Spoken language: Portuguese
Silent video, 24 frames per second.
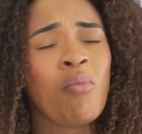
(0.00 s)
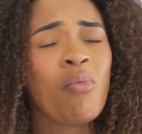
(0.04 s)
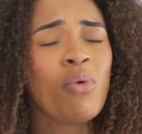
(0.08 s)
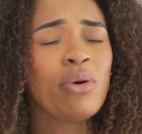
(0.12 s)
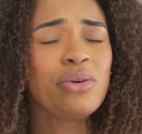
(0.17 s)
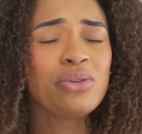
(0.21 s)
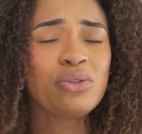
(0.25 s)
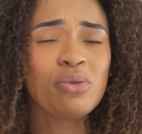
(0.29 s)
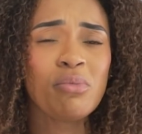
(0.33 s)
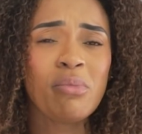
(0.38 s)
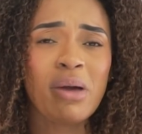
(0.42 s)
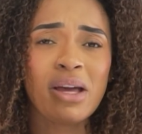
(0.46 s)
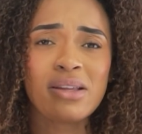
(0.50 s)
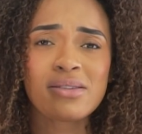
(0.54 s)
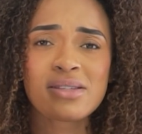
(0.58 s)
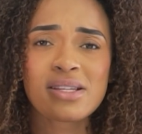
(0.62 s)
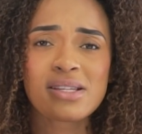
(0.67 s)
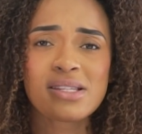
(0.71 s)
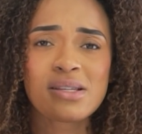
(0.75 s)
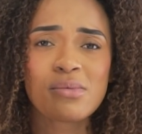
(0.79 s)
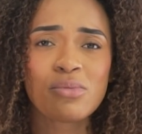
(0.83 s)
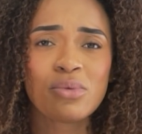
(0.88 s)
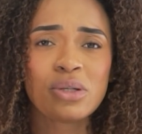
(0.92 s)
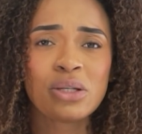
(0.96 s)
Muito menos
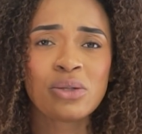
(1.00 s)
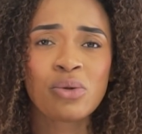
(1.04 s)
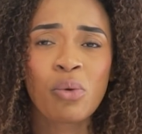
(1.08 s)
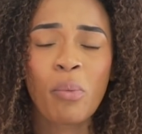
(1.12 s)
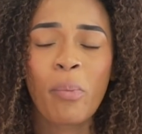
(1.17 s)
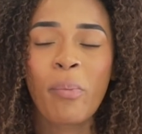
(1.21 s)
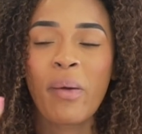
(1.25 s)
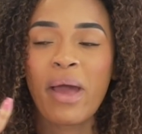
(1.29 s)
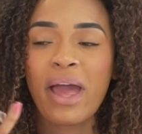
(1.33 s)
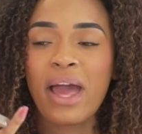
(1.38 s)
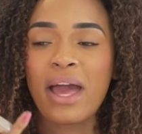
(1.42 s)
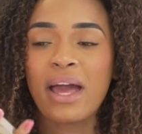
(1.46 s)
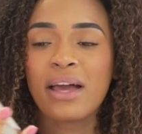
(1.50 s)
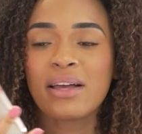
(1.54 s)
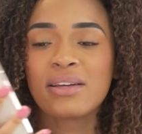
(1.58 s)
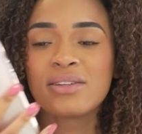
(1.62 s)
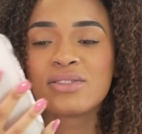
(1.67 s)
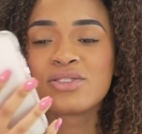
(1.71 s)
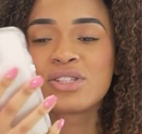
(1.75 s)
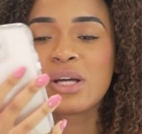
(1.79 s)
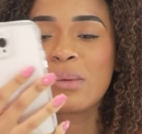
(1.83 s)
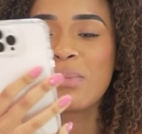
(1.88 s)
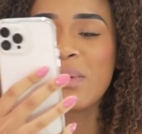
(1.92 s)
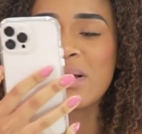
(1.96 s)
esse mule no pé.
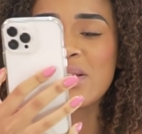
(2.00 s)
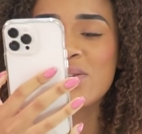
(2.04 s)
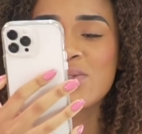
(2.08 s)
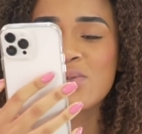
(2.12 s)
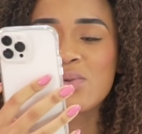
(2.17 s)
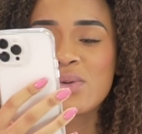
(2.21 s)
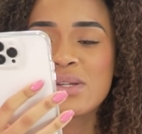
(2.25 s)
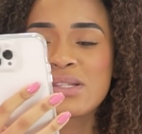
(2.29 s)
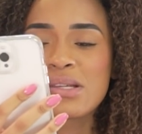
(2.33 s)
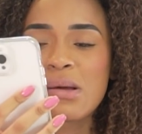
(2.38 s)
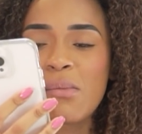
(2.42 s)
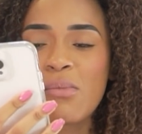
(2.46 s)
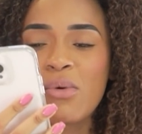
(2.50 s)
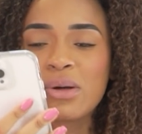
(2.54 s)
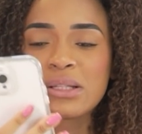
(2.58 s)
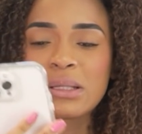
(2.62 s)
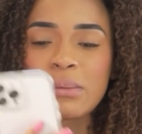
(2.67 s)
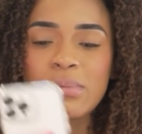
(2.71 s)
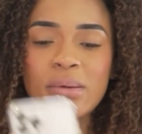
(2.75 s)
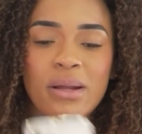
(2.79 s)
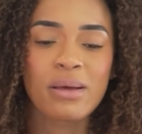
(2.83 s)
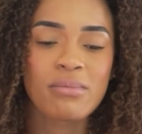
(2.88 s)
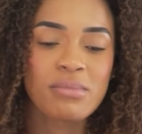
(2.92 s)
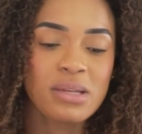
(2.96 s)
Já passou essa moda
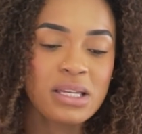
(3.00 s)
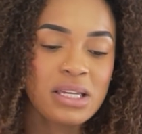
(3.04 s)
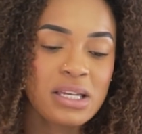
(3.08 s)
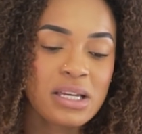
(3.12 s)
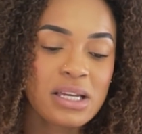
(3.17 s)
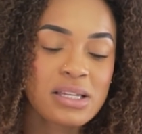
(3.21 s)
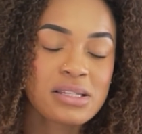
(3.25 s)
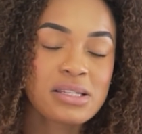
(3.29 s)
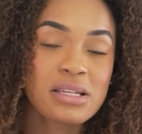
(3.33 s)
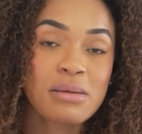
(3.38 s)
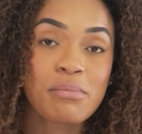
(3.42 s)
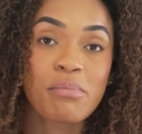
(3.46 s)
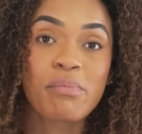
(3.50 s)
pra mim, assim,